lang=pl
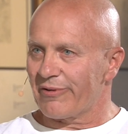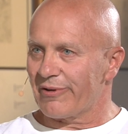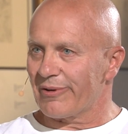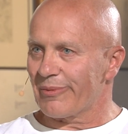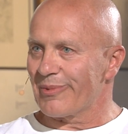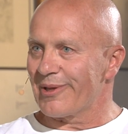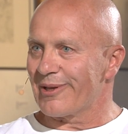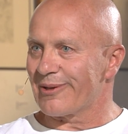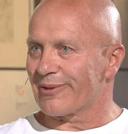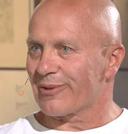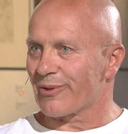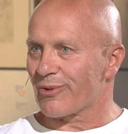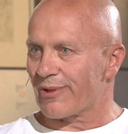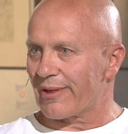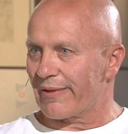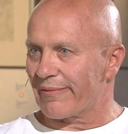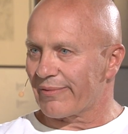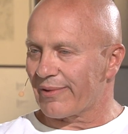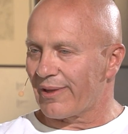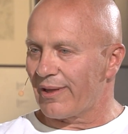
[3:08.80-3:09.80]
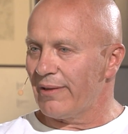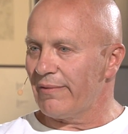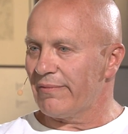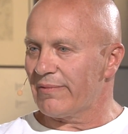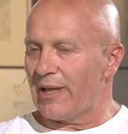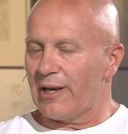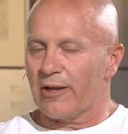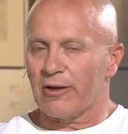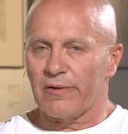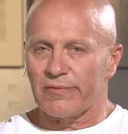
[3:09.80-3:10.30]
formie rozgrzewki
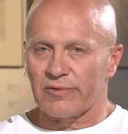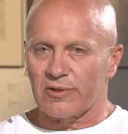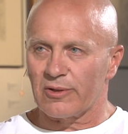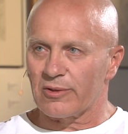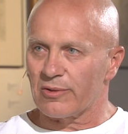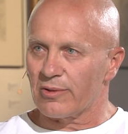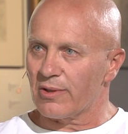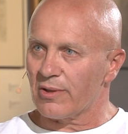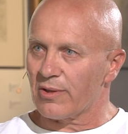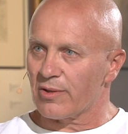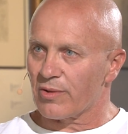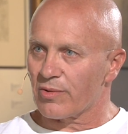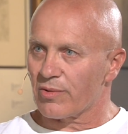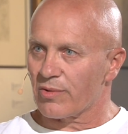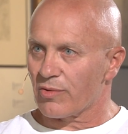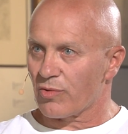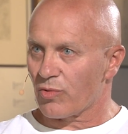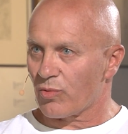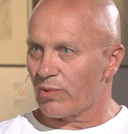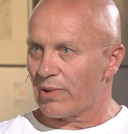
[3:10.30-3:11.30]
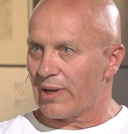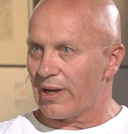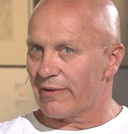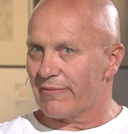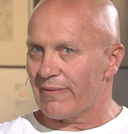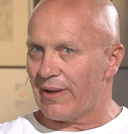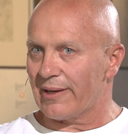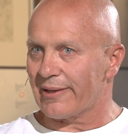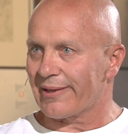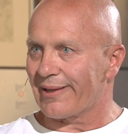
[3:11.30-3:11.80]
w dalekowschodnich
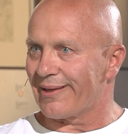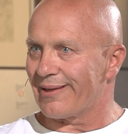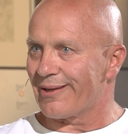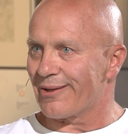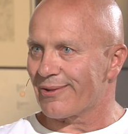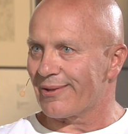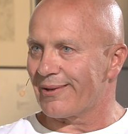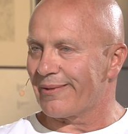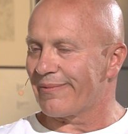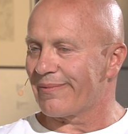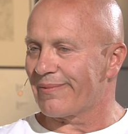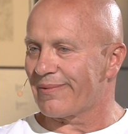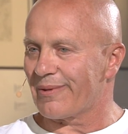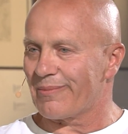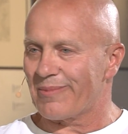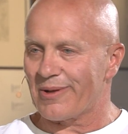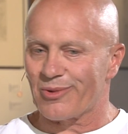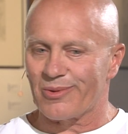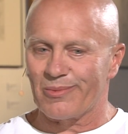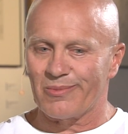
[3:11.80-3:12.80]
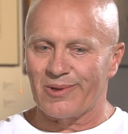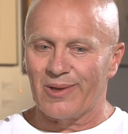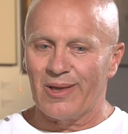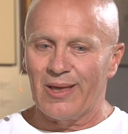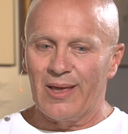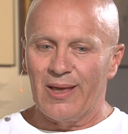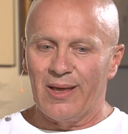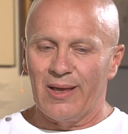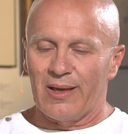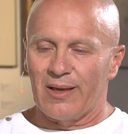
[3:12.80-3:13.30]
sztukach walki. Jeżeli zobaczymy,
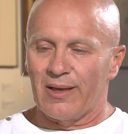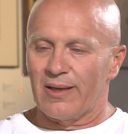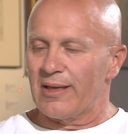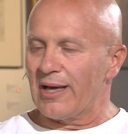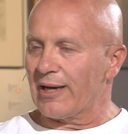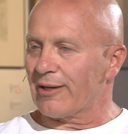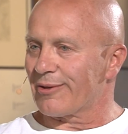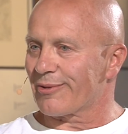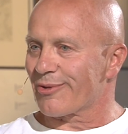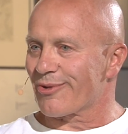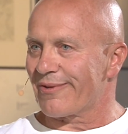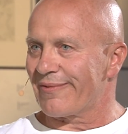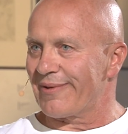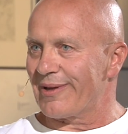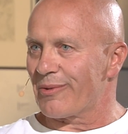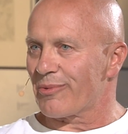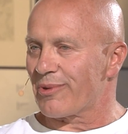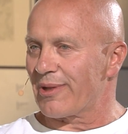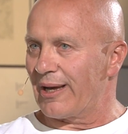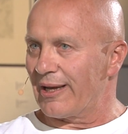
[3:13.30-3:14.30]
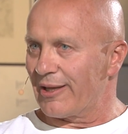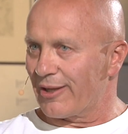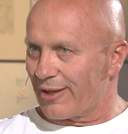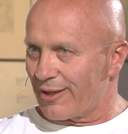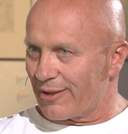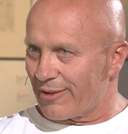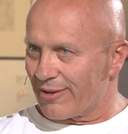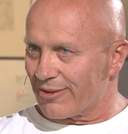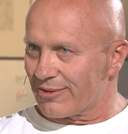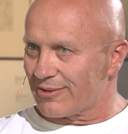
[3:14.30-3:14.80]
jak rozgrzewają się
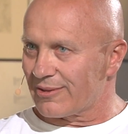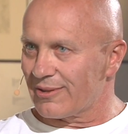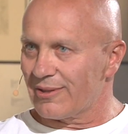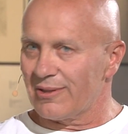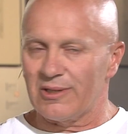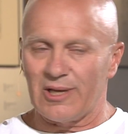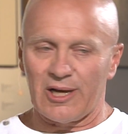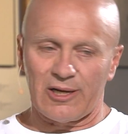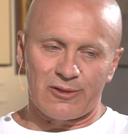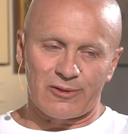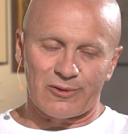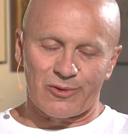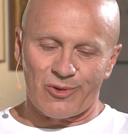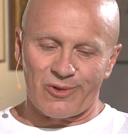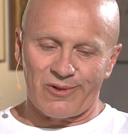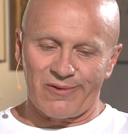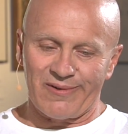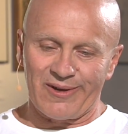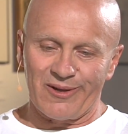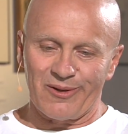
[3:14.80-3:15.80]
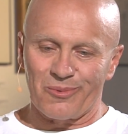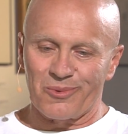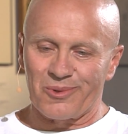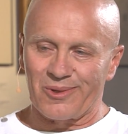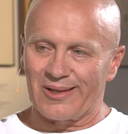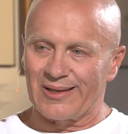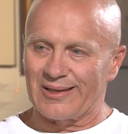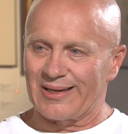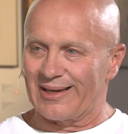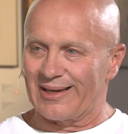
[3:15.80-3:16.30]
aikidocy, jak rozgrzewają się